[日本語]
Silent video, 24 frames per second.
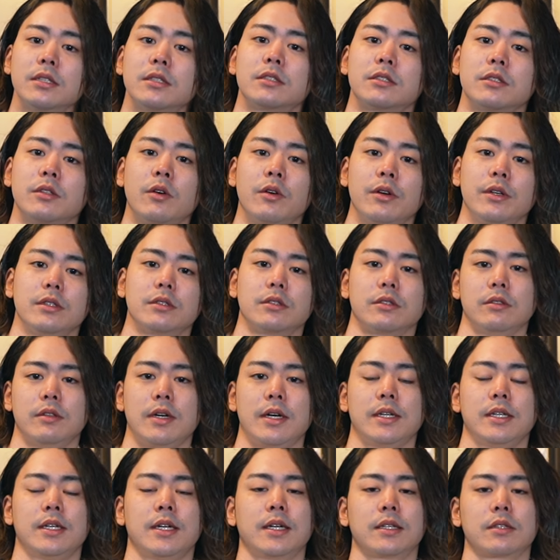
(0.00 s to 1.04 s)
すごいその
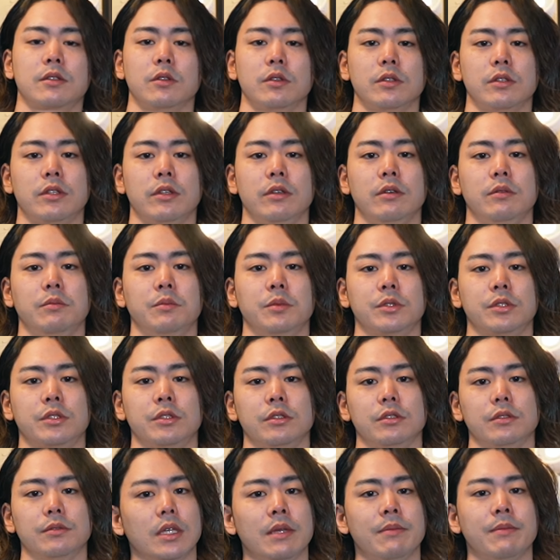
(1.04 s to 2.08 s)
ありがとうっていう持
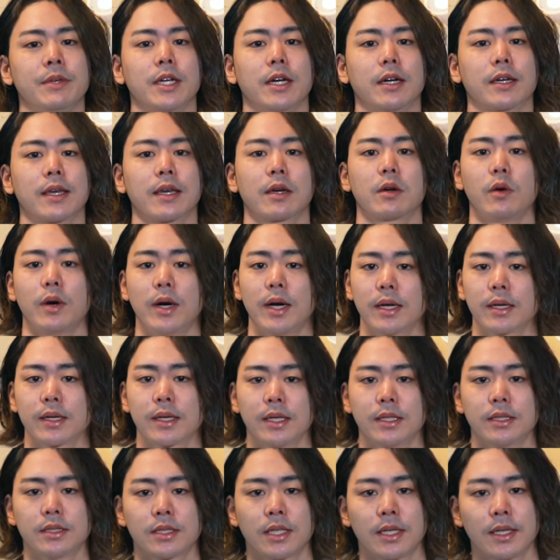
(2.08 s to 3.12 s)
つ意味が結構半
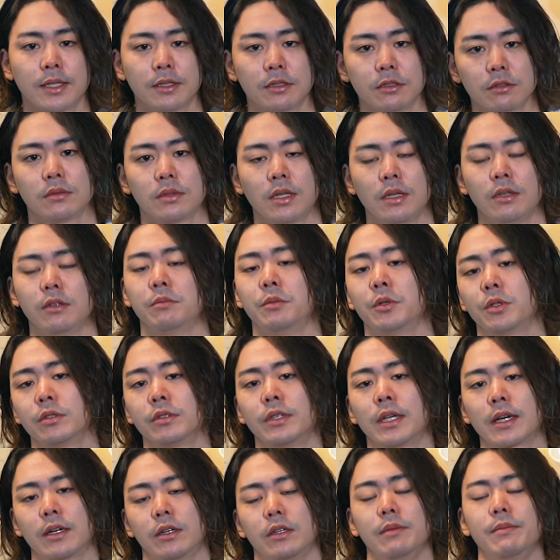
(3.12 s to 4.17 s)
減されるっていう僕
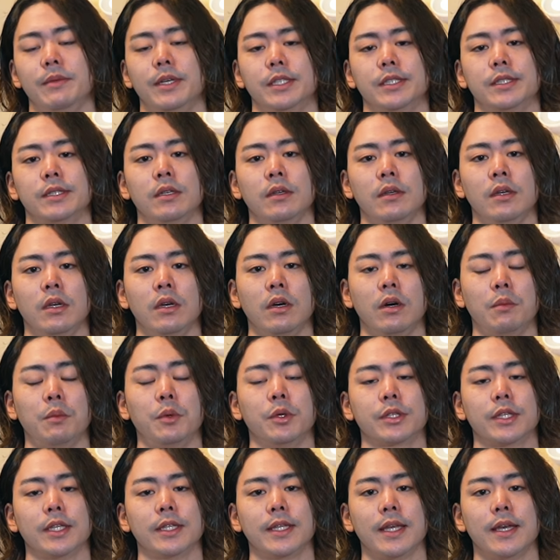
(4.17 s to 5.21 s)
の中のイメージ
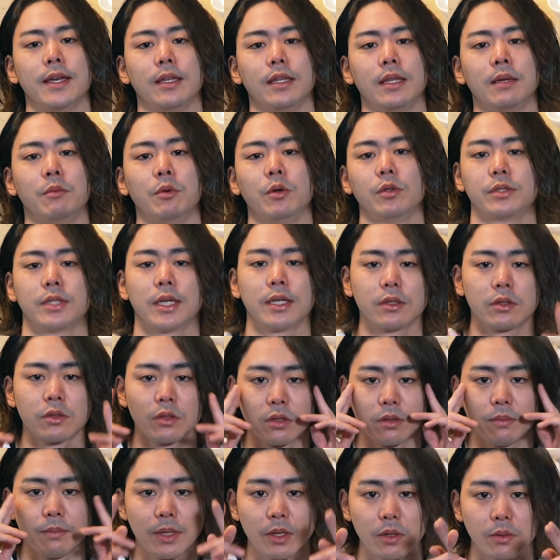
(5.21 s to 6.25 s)
思っててでもちゃん
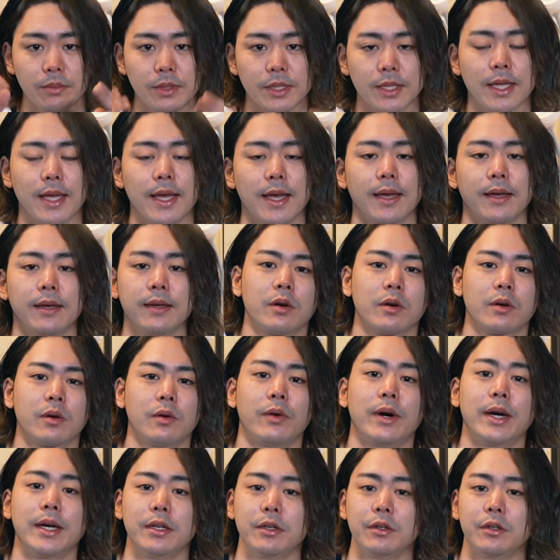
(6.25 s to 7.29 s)
と目を見て
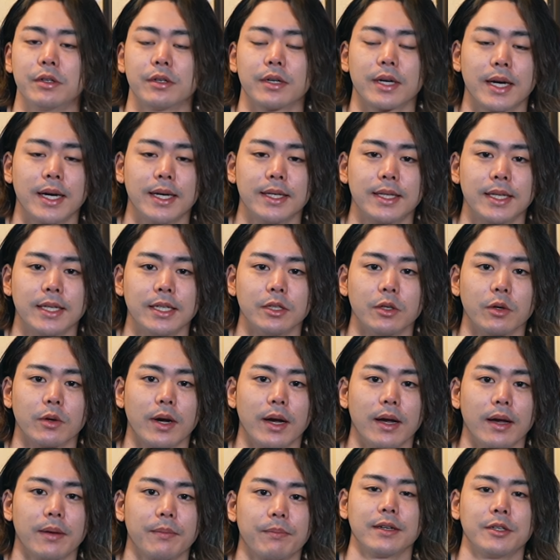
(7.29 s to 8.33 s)
声色変えたりとか
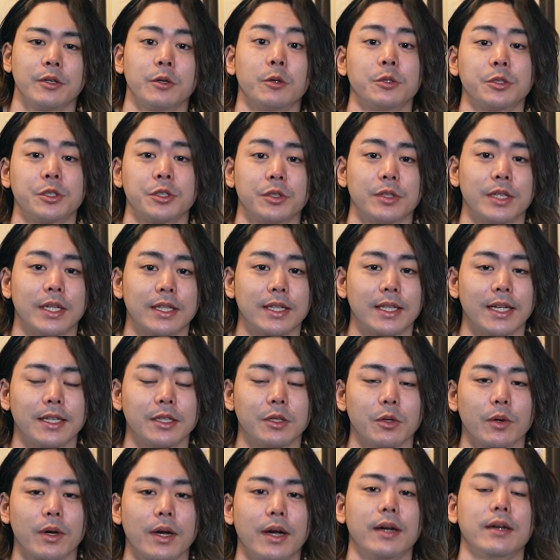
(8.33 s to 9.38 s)
表情だったり
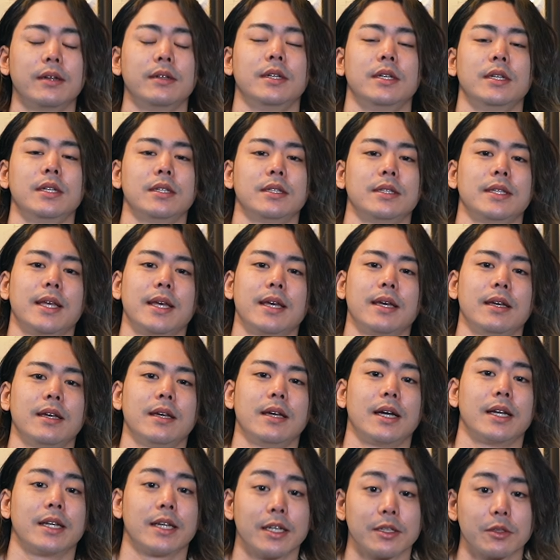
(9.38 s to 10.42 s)
とかで
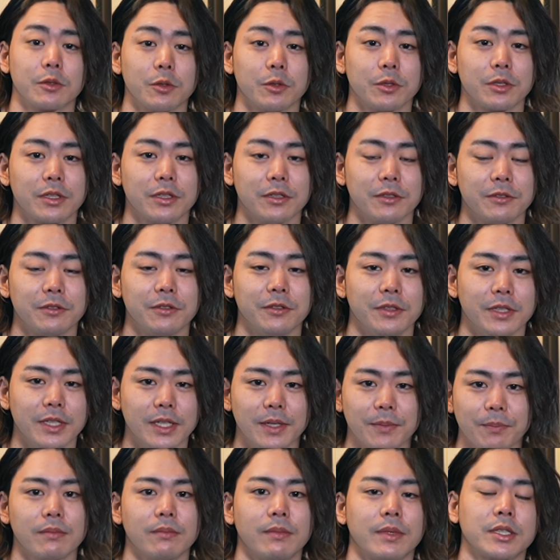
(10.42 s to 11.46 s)
ありがとうっていう風に
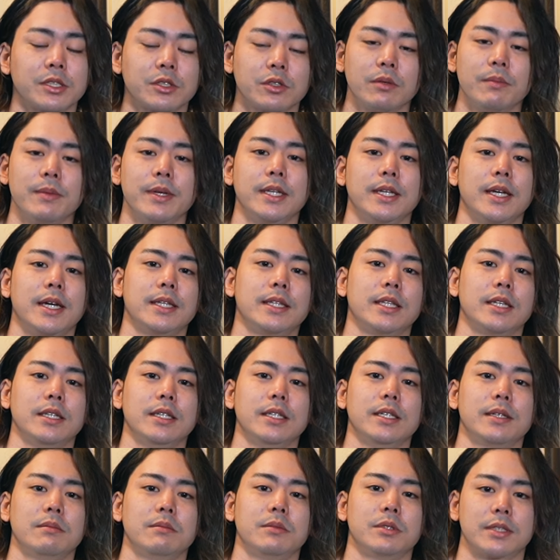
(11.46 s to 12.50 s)
真正面に相手に
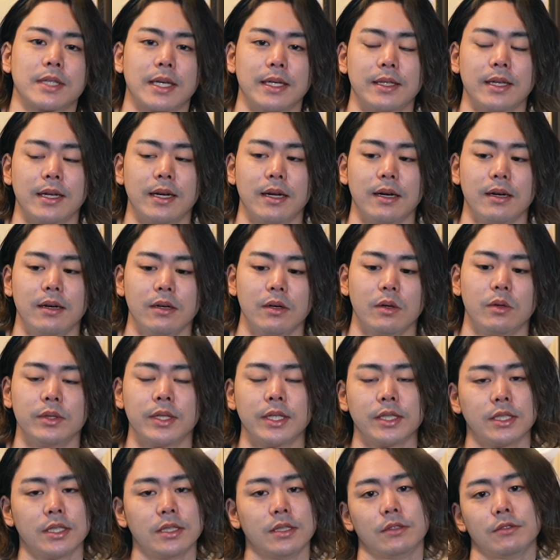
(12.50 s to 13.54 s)
ぶつけたら
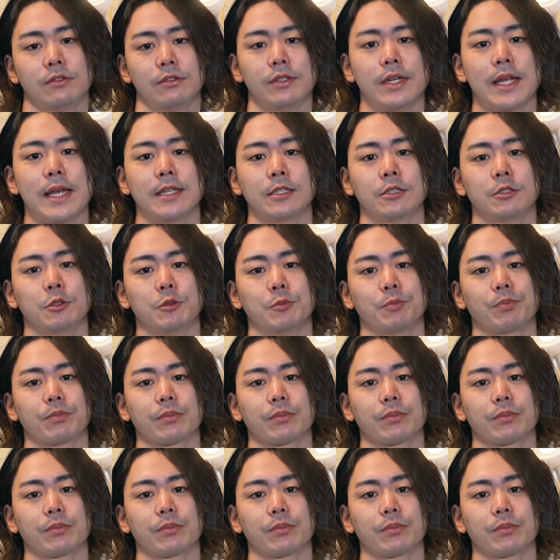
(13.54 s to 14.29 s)
同じフレーズ